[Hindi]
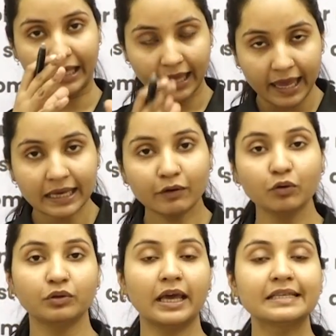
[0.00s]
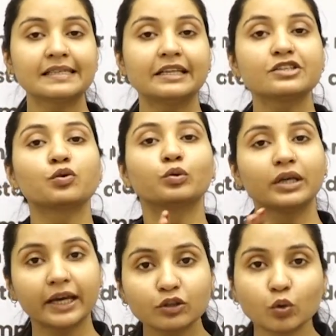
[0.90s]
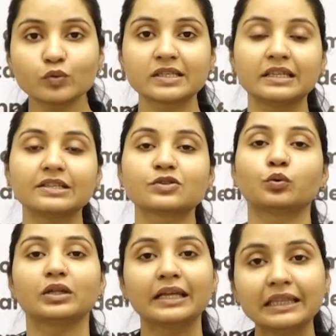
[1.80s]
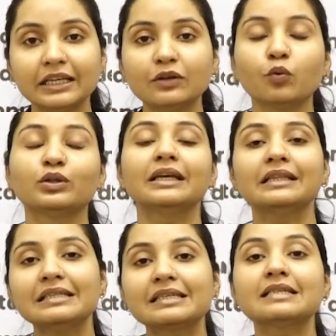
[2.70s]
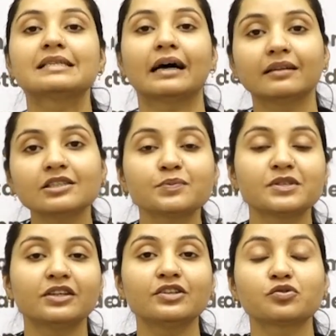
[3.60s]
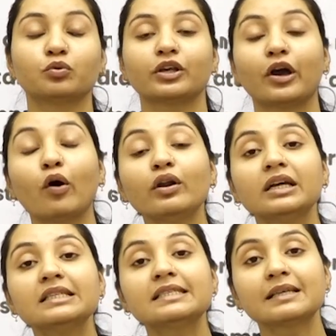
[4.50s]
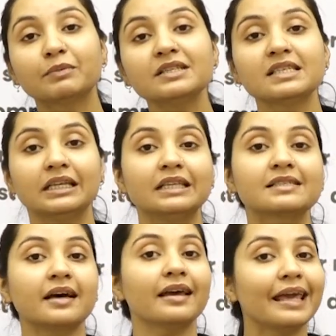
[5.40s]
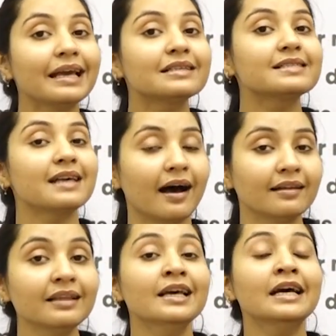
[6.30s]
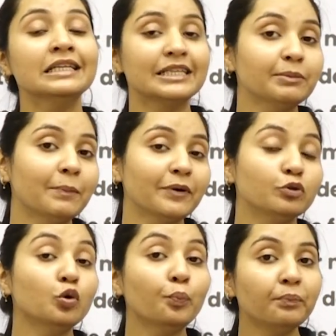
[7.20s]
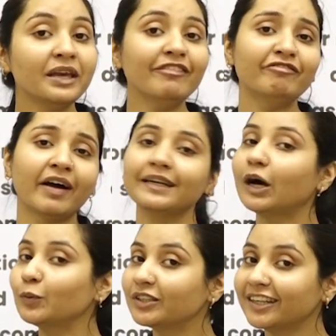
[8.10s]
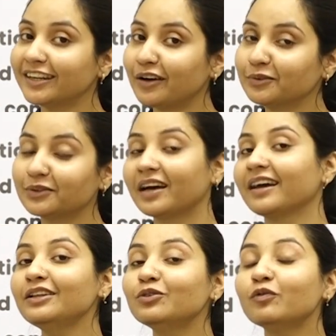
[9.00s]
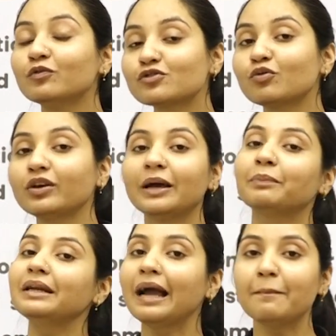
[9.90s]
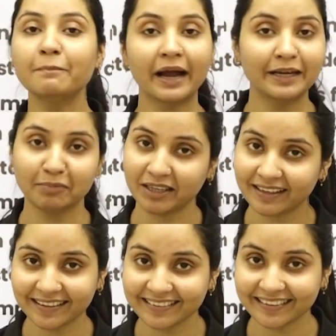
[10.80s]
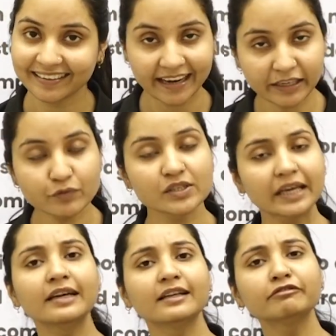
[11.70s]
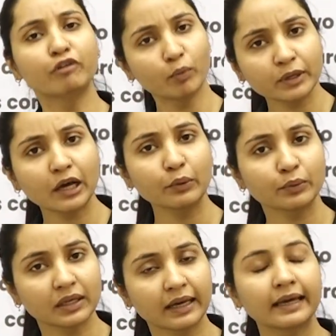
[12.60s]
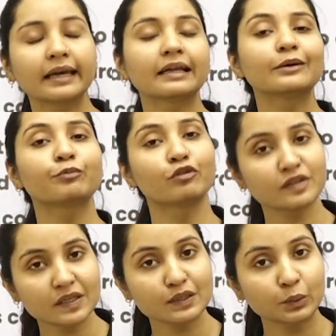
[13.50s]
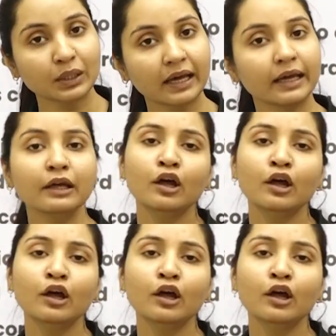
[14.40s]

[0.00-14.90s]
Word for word: एक हो, एक सीरीज होती है दो सीरीज होती है तीन होती है तीन से ज्यादा जब सीरीज होती है और इन सभी सीरीज का एक साथ जब अपन को मीन फाइंड आउट करना होता है तो उसको ही अपन कंबाइंड मीन कहते हैं राइट उसका एक अलग फॉर्मूला होता है एक अलग प्रोसेस होता है